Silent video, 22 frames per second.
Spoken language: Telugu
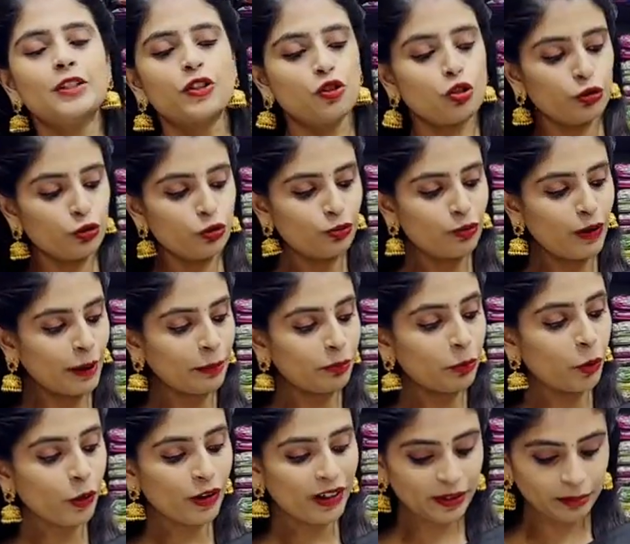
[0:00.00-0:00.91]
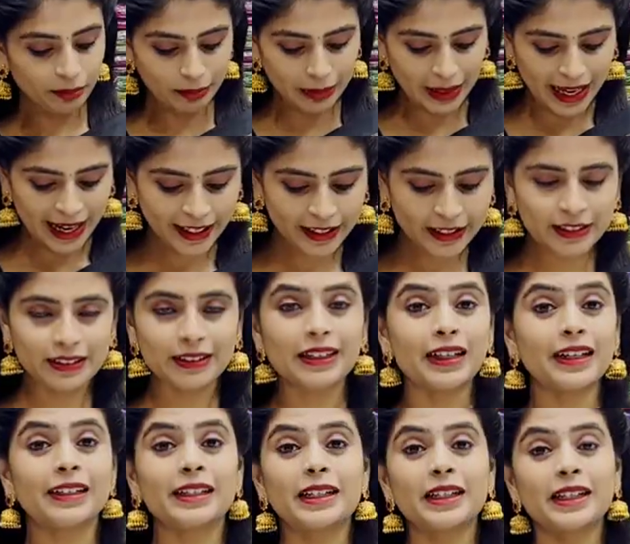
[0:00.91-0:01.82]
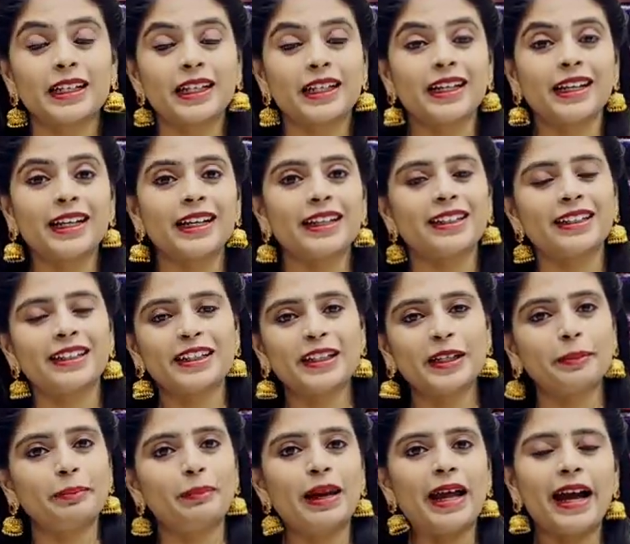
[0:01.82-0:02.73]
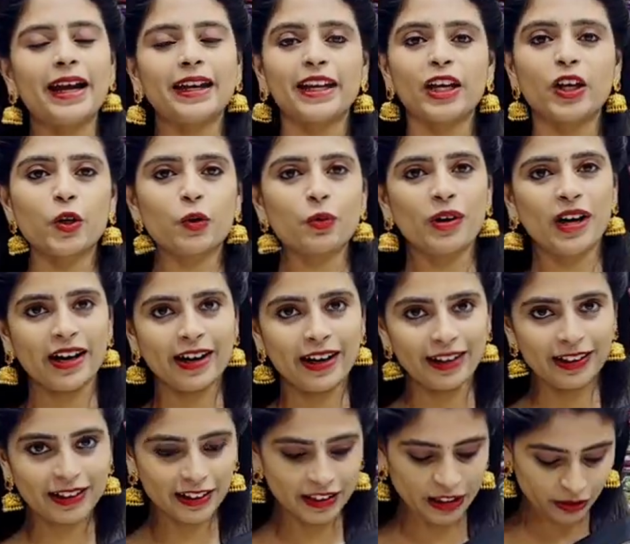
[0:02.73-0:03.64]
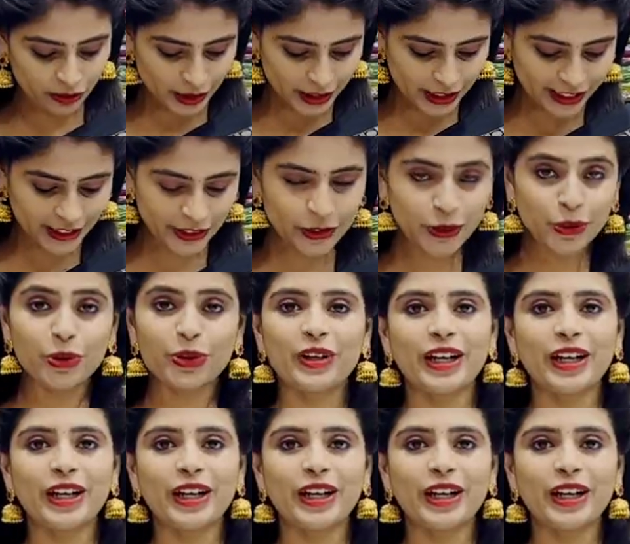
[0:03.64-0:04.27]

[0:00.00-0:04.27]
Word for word: సో వన్ మోర్ ఇన్ బ్లాక్ అంటే ఇక్కడ ఏంటంటే బ్లాక్ ఎక్కువ హైలైట్ అవ్వట్లేదు